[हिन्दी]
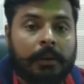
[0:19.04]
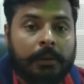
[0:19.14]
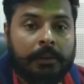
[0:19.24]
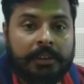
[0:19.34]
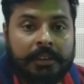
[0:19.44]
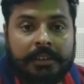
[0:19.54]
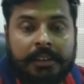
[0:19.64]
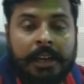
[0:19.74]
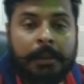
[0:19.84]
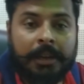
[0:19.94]
और
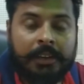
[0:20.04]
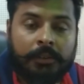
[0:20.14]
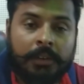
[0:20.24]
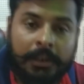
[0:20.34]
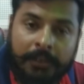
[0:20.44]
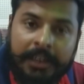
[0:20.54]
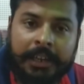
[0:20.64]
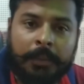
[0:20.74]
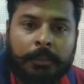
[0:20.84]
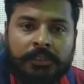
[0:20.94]
हमारे जो नव
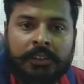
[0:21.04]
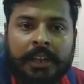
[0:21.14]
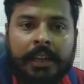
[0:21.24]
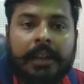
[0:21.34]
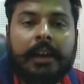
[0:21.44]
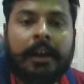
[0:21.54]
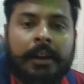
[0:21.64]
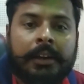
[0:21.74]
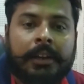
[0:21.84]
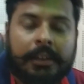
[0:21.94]
हरियाणा म्यूजिक है
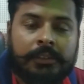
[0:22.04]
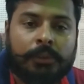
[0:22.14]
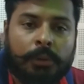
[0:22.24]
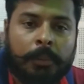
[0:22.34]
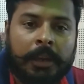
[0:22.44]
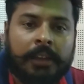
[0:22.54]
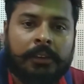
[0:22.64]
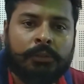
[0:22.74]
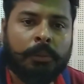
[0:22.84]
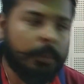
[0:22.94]
आर डी डांस ग्रुप है
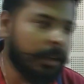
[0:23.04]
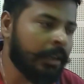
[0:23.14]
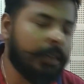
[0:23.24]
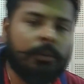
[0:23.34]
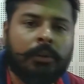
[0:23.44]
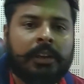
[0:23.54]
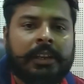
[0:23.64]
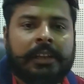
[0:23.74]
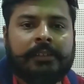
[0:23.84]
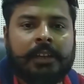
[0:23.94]
इसको मिलकर उन्होंने
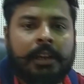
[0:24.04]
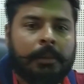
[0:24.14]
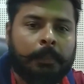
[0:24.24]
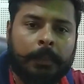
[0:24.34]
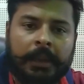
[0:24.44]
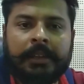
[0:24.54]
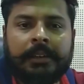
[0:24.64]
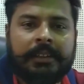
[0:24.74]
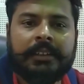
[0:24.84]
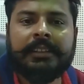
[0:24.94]
ये सारा
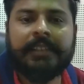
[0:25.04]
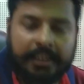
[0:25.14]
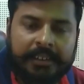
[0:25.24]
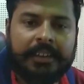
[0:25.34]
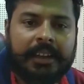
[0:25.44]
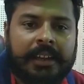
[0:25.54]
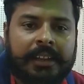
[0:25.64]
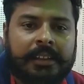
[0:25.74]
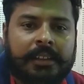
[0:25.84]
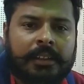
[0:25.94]
प्लान ये तैयार किया
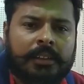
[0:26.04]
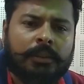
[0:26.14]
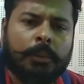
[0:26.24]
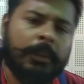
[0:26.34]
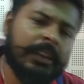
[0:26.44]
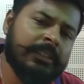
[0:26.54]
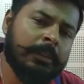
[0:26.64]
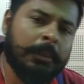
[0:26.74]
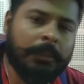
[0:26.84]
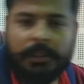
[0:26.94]
है तो मैं
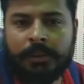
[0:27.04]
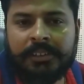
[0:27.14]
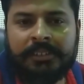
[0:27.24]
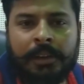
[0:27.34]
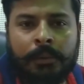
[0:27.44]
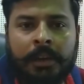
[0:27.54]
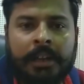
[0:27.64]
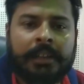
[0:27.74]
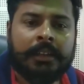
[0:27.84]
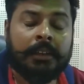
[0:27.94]
सभी मित्रों से चाहूँगा
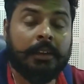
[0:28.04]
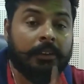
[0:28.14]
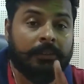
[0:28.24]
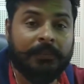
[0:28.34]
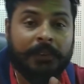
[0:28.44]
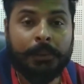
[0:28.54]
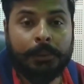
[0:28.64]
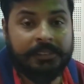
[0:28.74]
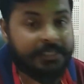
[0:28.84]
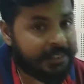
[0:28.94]
कि इस वीडियो
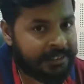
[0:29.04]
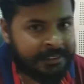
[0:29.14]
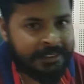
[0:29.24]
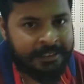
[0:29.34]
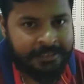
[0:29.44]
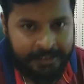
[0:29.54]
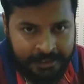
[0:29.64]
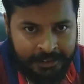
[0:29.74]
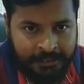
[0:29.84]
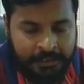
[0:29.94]
को ज़्यादा से ज़्यादा शेयर
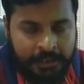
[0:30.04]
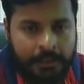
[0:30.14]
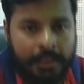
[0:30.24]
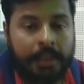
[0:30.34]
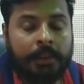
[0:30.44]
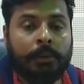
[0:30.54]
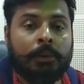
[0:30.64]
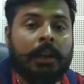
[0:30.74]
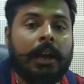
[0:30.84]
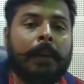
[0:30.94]
कीजिए
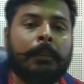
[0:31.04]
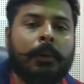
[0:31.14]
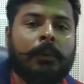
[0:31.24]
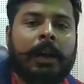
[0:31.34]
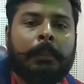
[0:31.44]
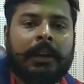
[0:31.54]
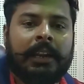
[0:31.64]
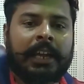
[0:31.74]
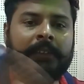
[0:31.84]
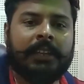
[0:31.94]
क्योंकि आपको वहाँ पर
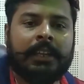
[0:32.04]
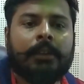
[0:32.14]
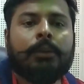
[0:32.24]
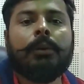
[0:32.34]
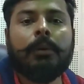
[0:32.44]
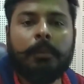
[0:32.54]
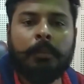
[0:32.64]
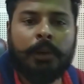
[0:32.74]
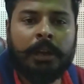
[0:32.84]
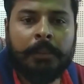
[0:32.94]
लाइव देखने को
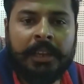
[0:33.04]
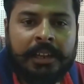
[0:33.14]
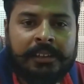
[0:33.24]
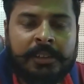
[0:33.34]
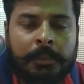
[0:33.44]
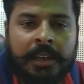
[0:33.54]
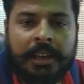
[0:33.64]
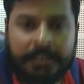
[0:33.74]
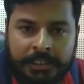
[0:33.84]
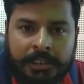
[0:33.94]
मौका मिलेगा सभी
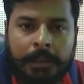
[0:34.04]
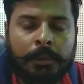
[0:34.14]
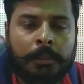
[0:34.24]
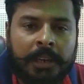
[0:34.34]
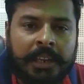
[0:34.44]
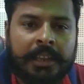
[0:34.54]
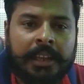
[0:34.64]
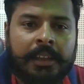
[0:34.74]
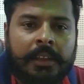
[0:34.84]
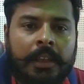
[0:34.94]
आर्टिस्ट आपको
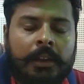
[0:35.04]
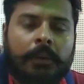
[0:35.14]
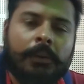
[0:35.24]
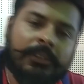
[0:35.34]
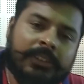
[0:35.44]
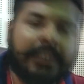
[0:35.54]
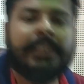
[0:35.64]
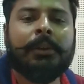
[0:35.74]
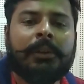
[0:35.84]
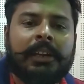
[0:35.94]
मिलेंगे और
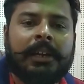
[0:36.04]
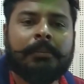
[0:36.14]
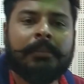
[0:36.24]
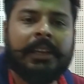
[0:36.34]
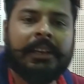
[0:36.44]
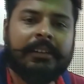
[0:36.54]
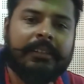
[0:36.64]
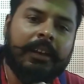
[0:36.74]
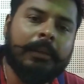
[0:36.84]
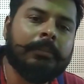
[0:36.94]
शहीदों के नाम एक
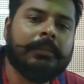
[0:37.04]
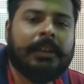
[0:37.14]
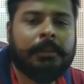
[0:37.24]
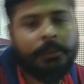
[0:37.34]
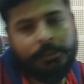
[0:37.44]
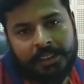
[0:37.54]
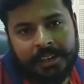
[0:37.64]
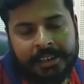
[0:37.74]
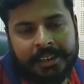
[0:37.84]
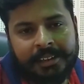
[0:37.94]
शाम हम
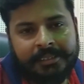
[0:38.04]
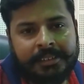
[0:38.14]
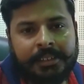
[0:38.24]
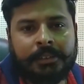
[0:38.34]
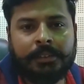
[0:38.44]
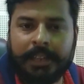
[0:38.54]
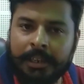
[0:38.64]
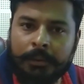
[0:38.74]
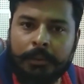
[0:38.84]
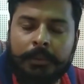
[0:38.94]
गुजारेंगे तो
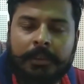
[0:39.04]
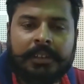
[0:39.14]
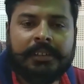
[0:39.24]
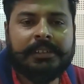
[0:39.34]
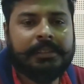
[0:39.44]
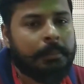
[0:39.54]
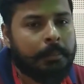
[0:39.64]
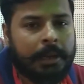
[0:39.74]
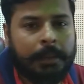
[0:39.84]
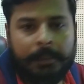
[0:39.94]
थैंक यू
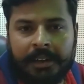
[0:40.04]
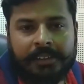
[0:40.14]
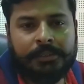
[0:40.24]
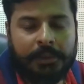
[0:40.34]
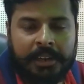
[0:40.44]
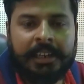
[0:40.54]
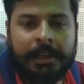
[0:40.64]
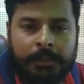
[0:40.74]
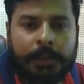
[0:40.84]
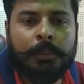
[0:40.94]
मैं आपका सुरेन
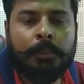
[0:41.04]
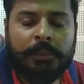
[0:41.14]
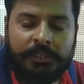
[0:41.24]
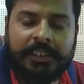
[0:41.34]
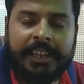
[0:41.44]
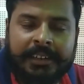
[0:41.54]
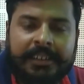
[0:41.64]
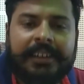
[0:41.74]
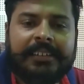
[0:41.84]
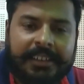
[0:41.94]
नामदेव म्यूजिक
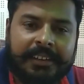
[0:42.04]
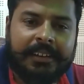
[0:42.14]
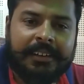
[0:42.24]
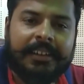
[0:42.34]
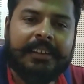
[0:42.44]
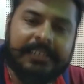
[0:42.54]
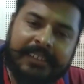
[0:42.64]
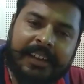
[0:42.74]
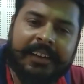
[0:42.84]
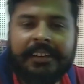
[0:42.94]
डायरेक्टर एंड सिंगर
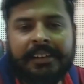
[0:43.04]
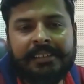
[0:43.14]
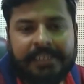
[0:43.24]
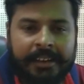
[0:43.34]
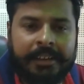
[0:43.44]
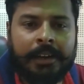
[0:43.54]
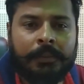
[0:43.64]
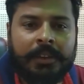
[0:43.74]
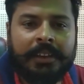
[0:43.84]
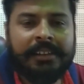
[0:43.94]
जय हरियाणा जय
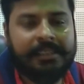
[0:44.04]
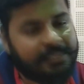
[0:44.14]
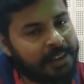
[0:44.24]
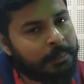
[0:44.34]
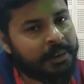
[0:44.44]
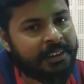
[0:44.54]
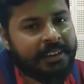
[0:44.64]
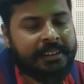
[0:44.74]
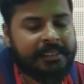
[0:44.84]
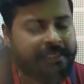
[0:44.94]
हरियाणवी जय बेटियाँ